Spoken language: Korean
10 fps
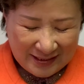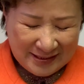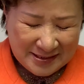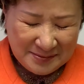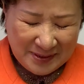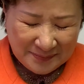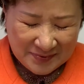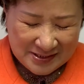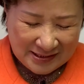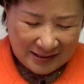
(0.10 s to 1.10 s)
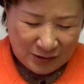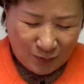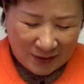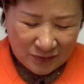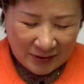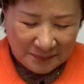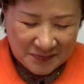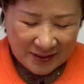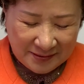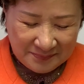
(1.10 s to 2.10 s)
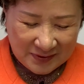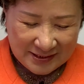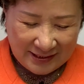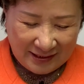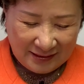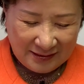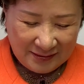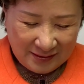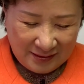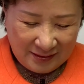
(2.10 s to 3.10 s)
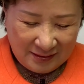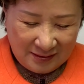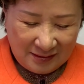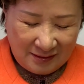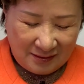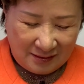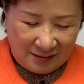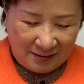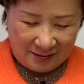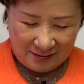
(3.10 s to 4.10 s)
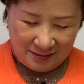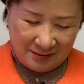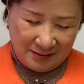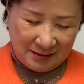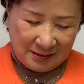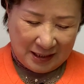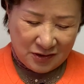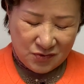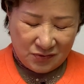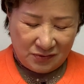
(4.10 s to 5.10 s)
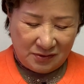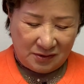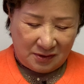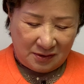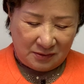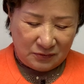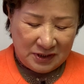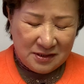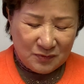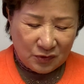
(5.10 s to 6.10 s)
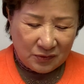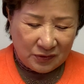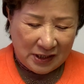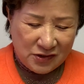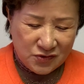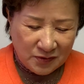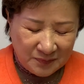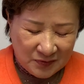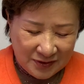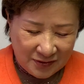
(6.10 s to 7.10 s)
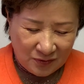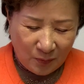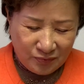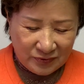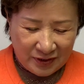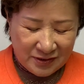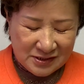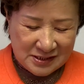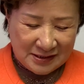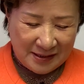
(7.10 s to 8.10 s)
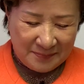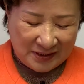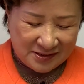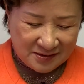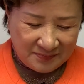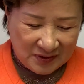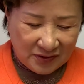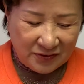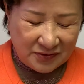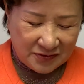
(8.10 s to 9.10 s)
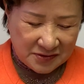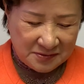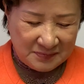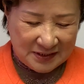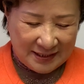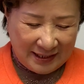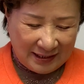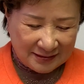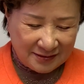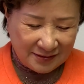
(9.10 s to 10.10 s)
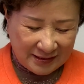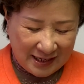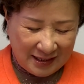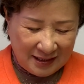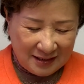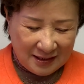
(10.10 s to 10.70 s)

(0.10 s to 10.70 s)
하나님 아버지 고맙고 감사합니다. 어, 아주 어, 우리 힘으로는 할 수 없는 높은 경지의 말씀이 떨어졌습니다. 그러나